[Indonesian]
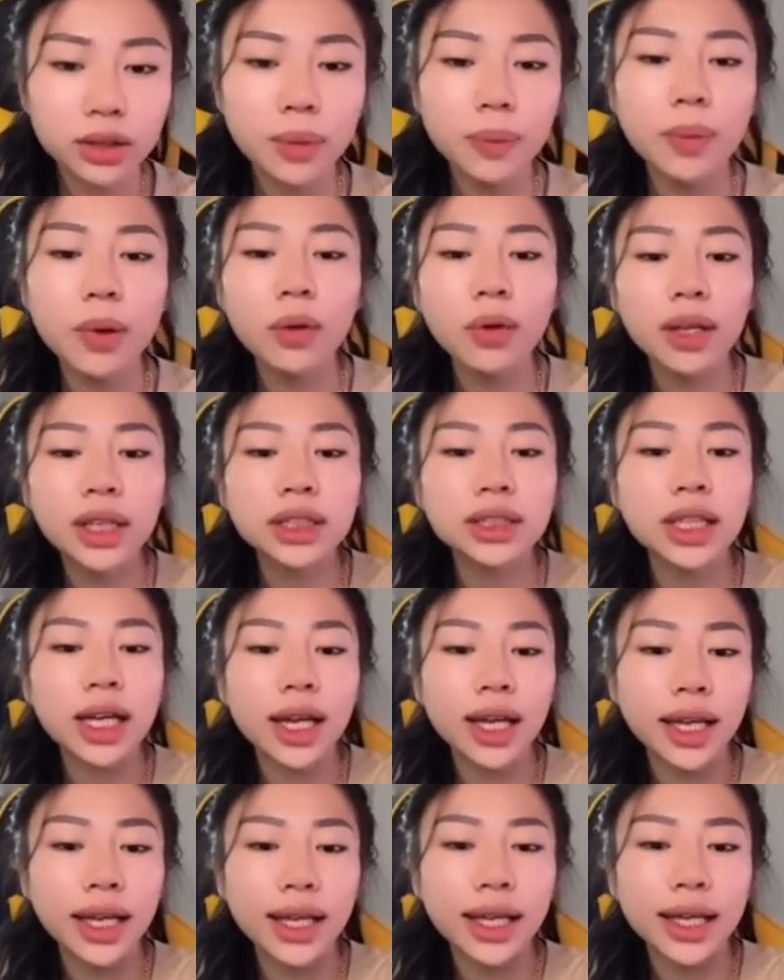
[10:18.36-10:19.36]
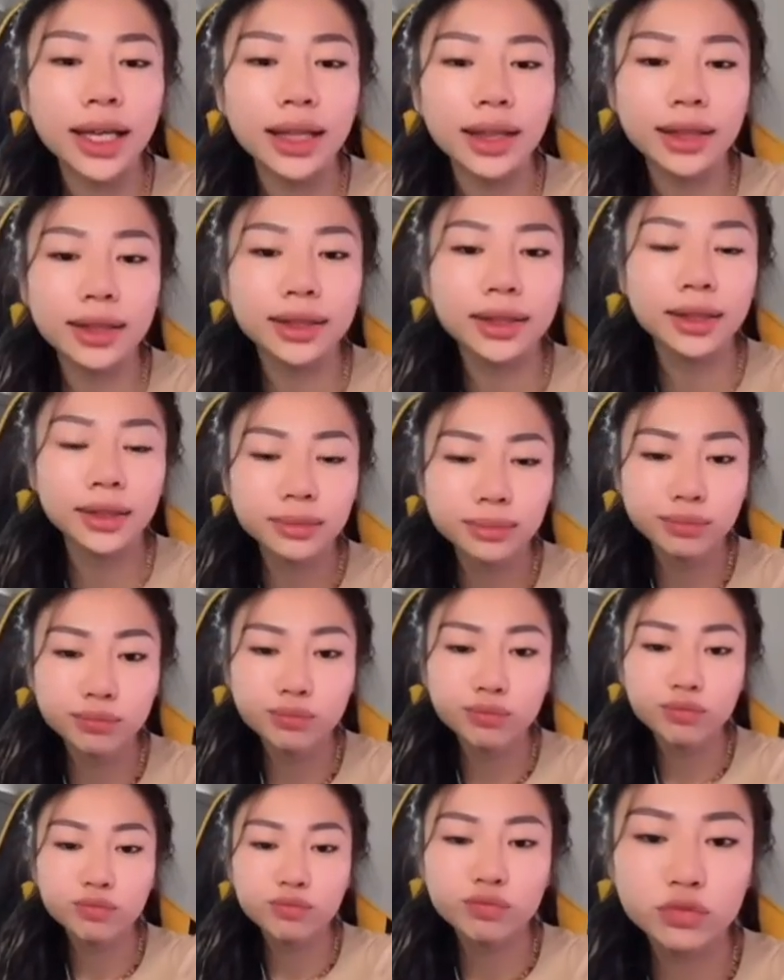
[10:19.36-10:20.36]
tapi aku lagi sakit
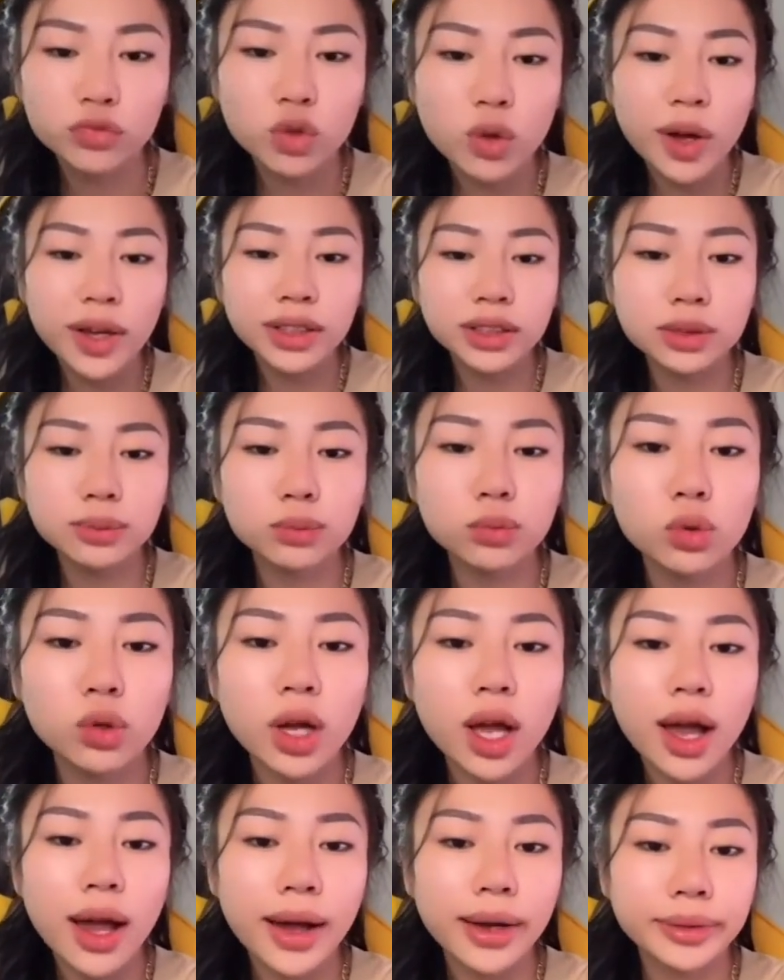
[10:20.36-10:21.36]
gue yang sembuh ya